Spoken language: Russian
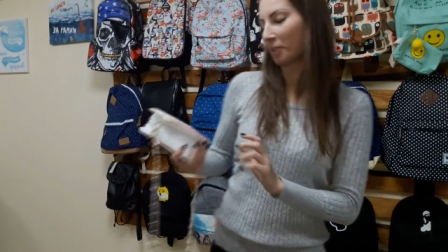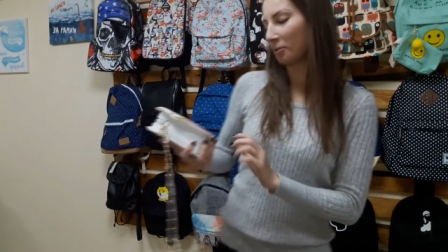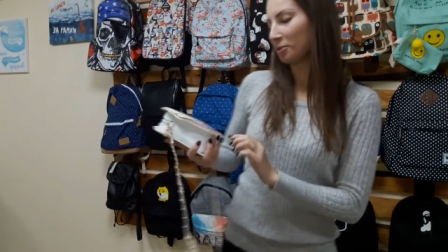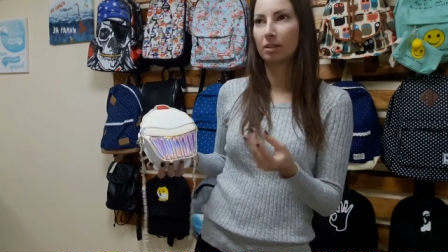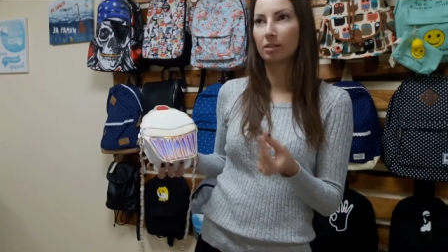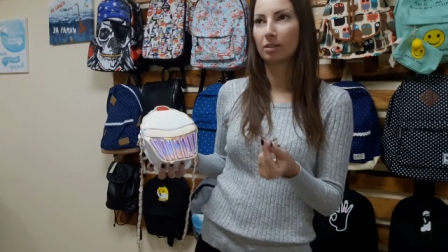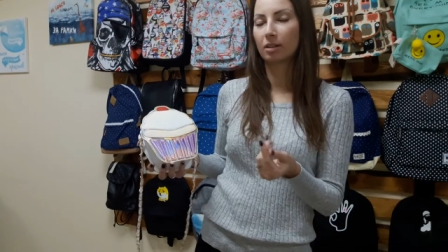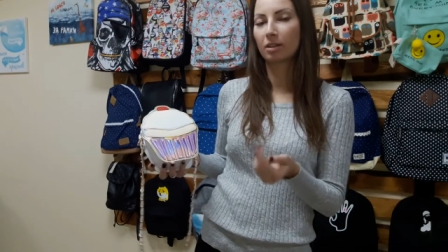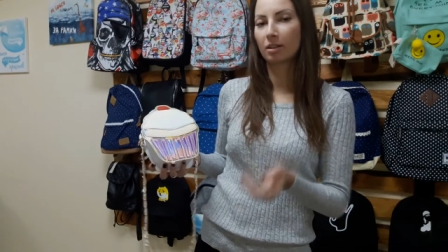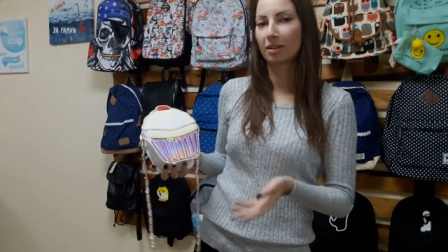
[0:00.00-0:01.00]
У нее
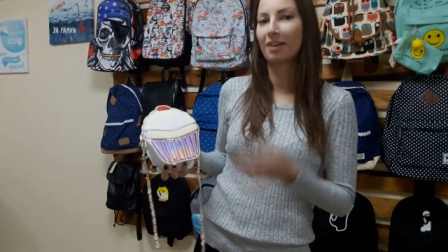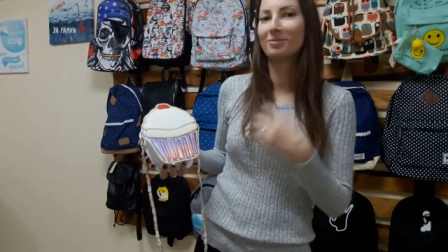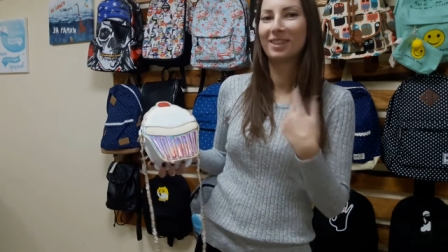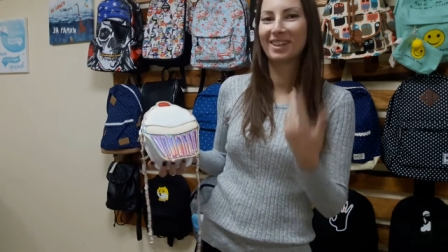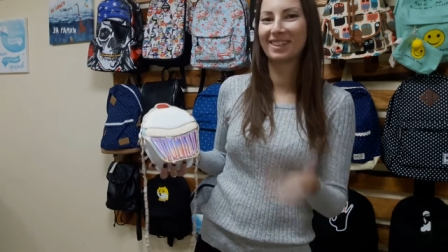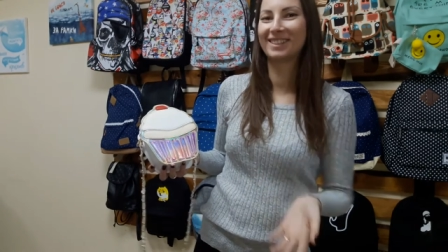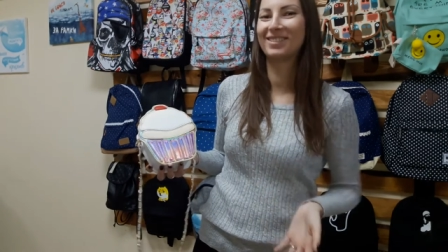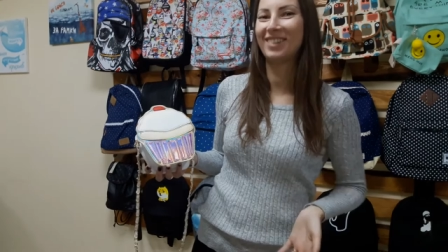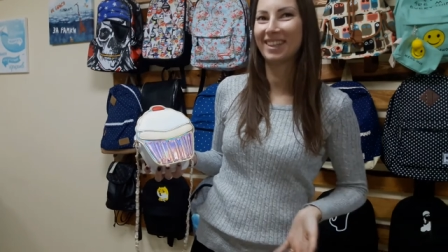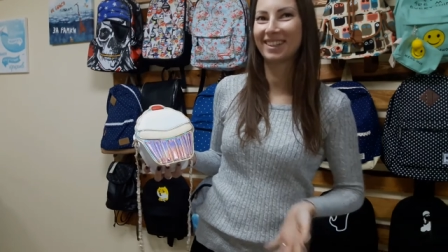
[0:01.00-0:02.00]
голограммная
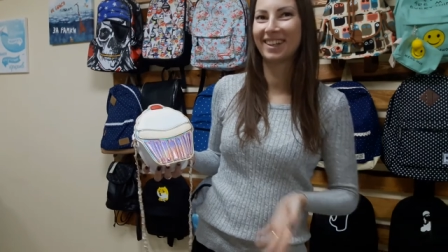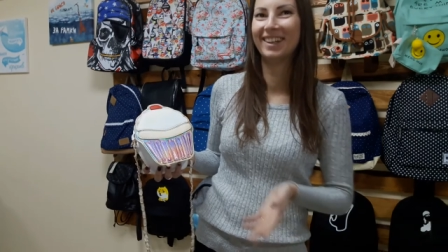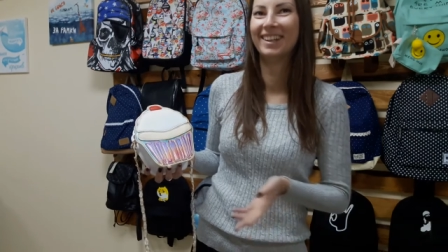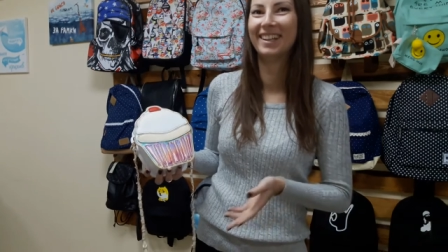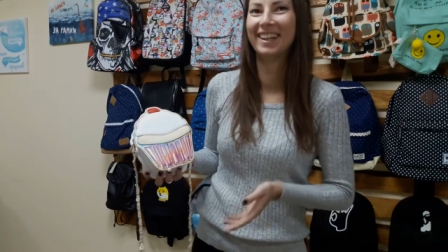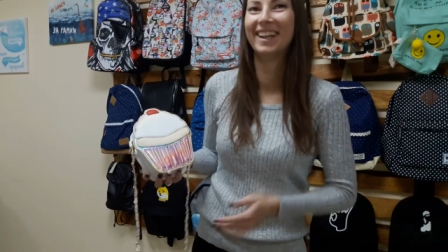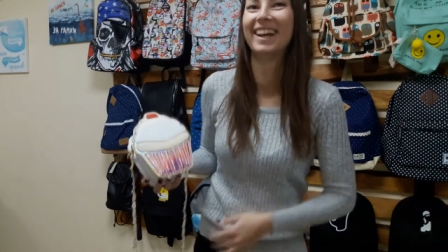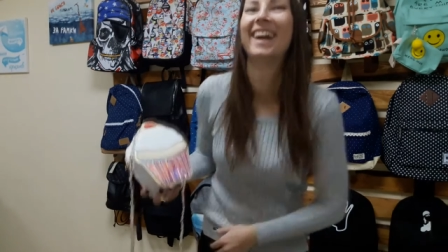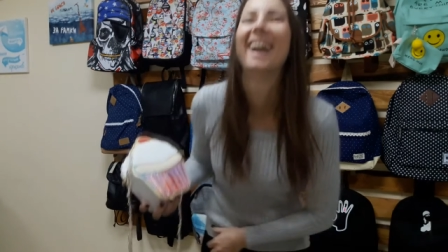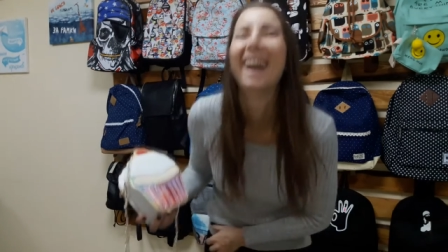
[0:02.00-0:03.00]
расцветка.
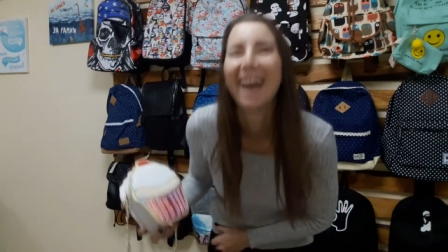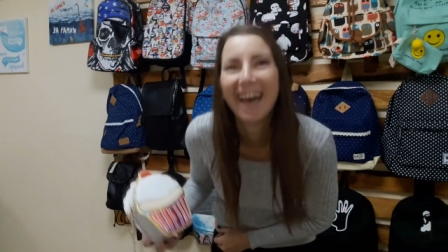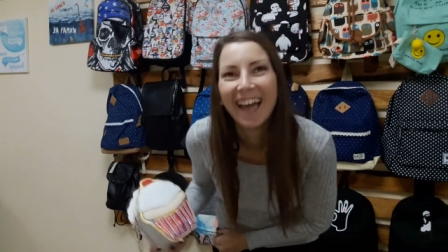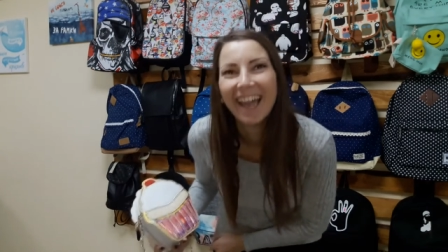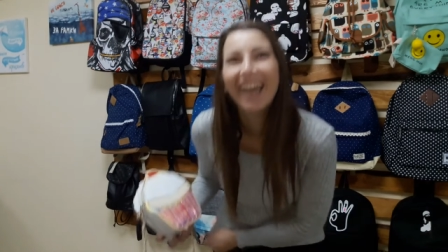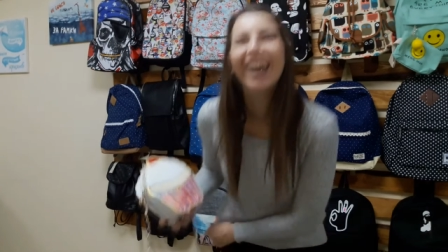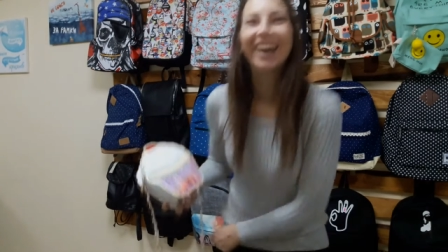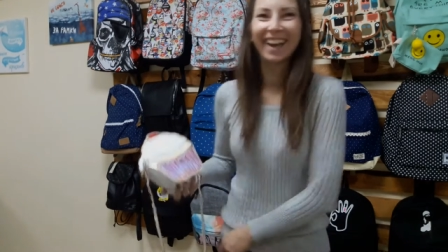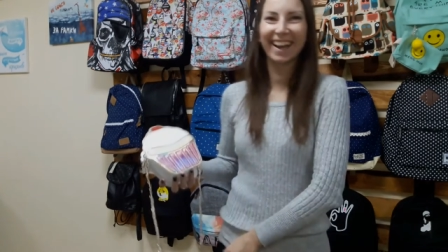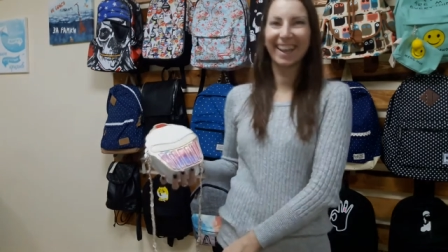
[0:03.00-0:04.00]
Просто все голограммно,
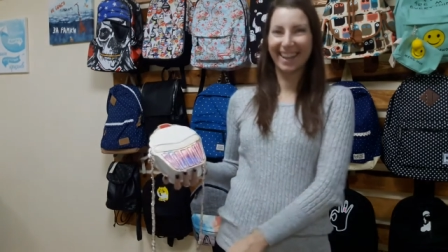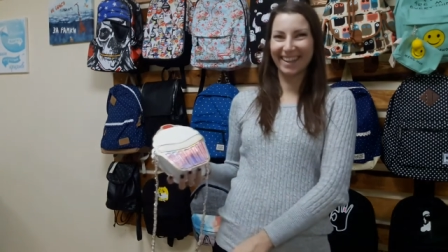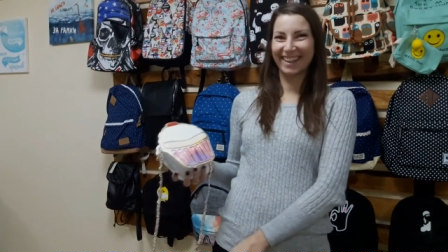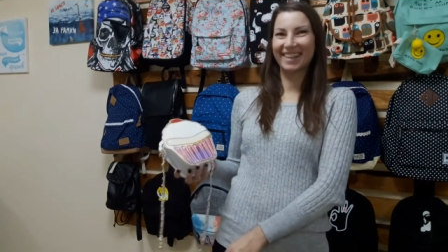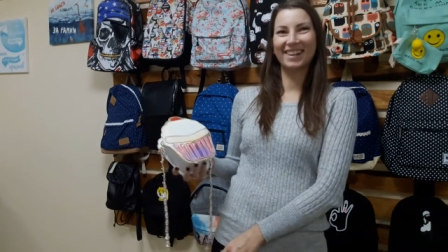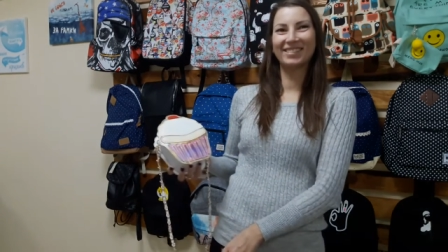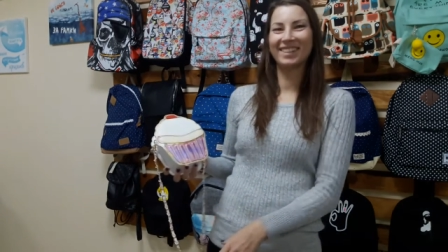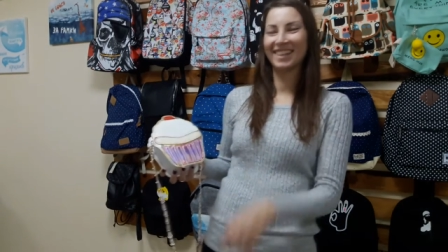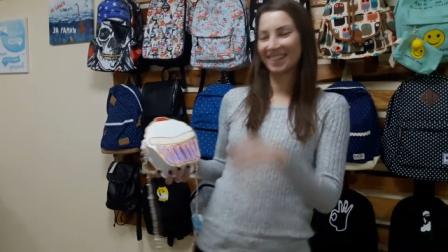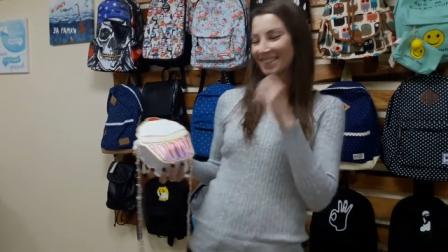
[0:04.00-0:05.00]
голограммная.
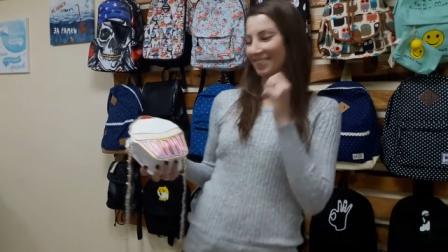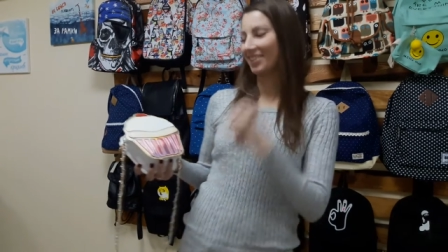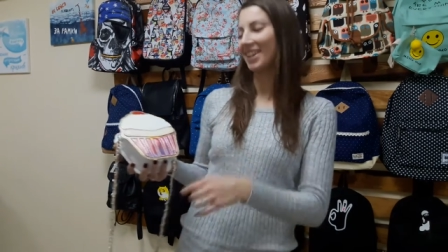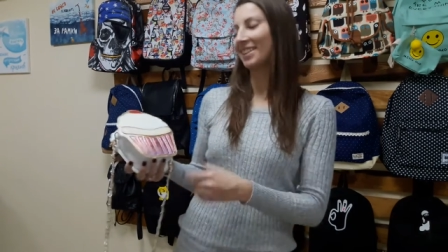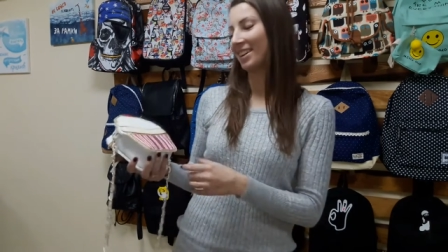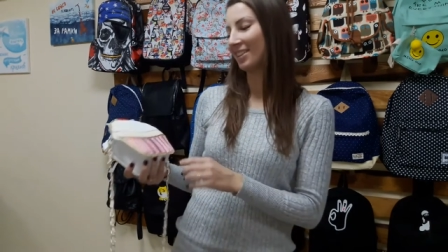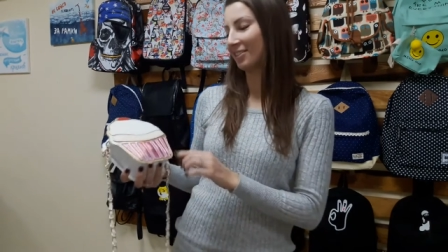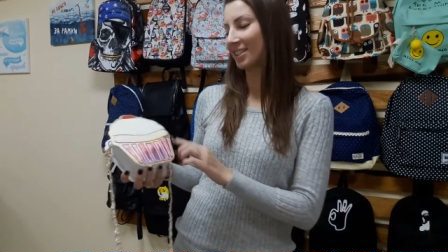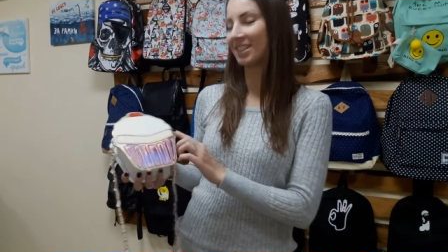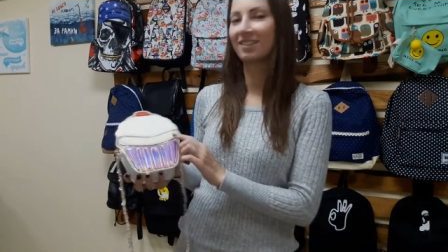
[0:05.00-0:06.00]
Голограммная, голограммная расцветка,
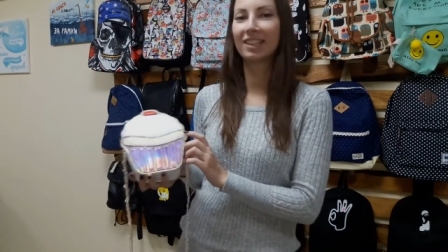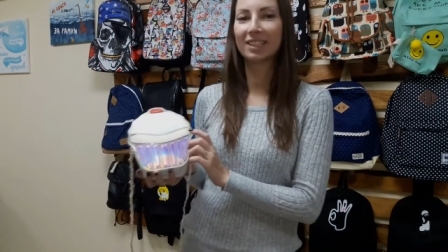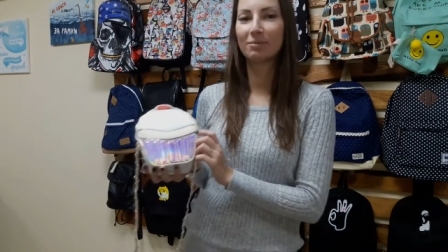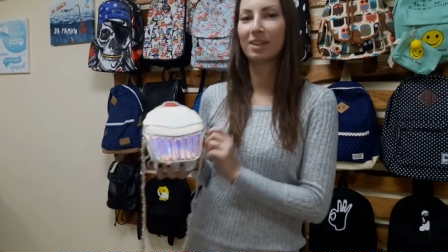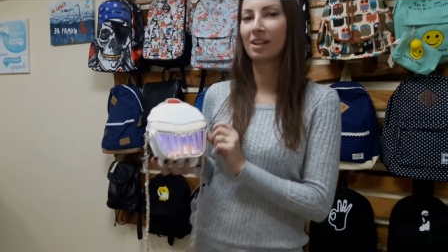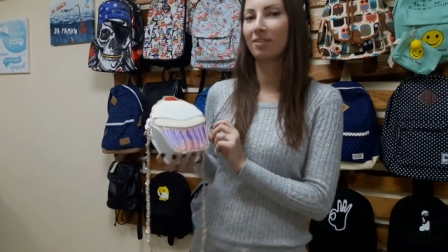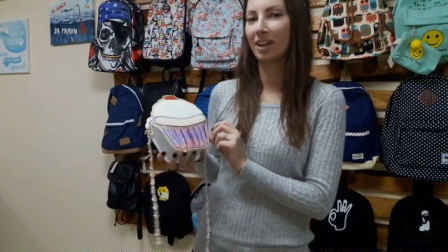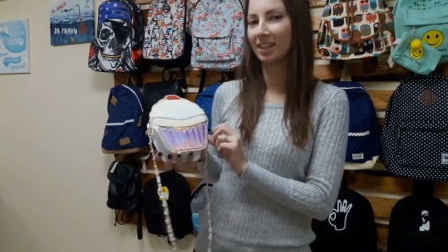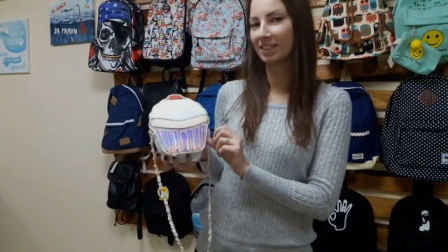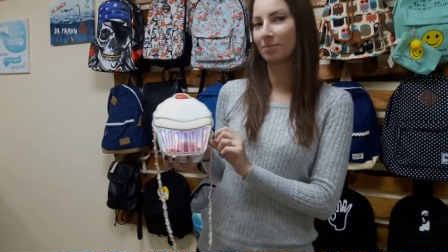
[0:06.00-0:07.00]
она очень классно
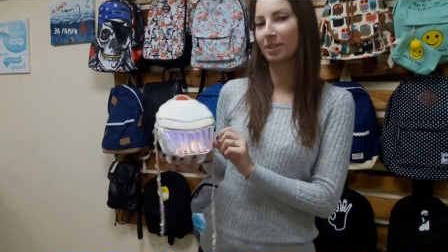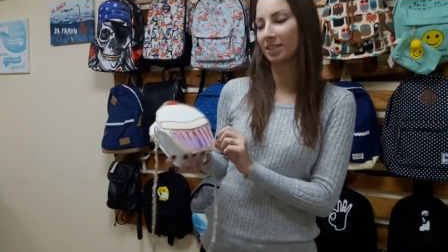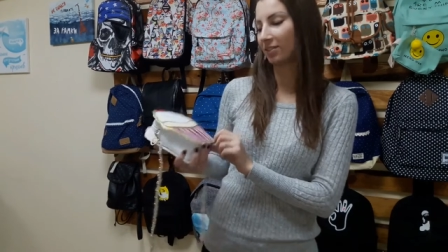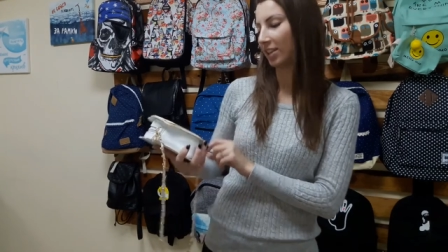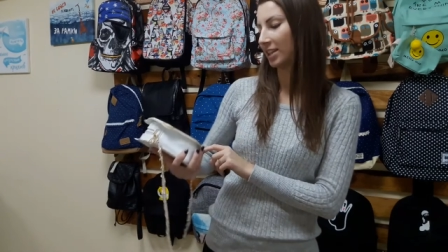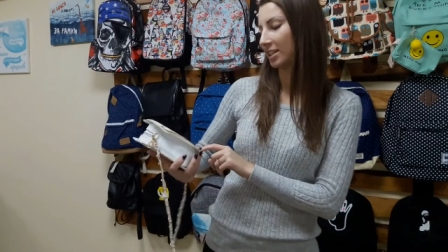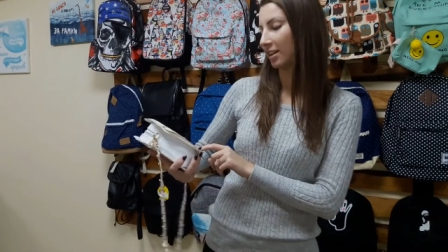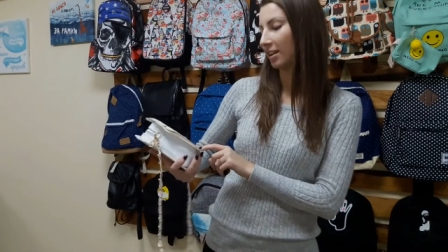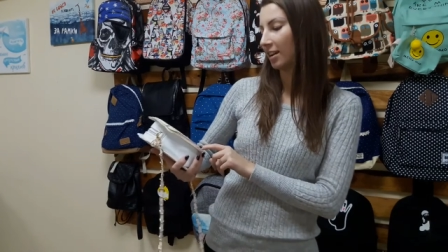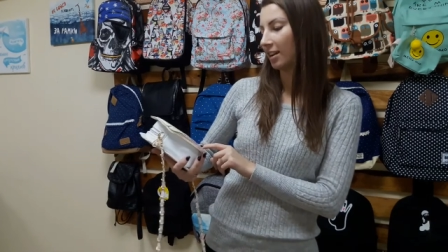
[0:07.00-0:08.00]
переливается при свете.